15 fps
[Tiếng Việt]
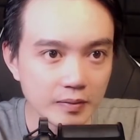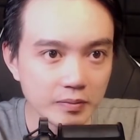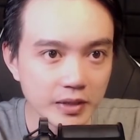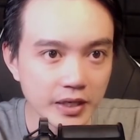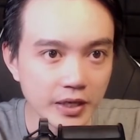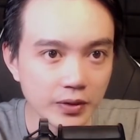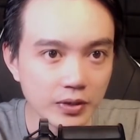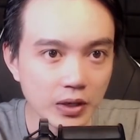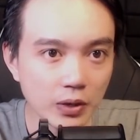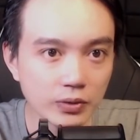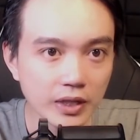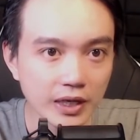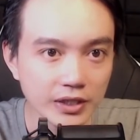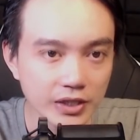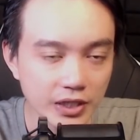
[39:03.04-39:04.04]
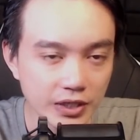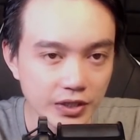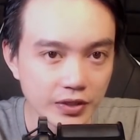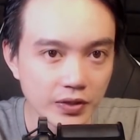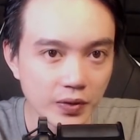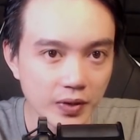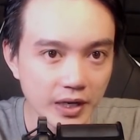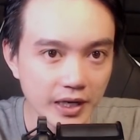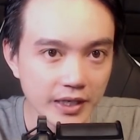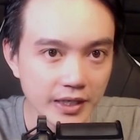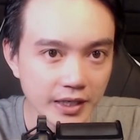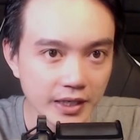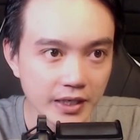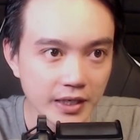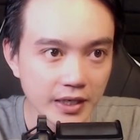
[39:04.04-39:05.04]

mới hiểu câu thằng Sinh vừa nói là cái gì.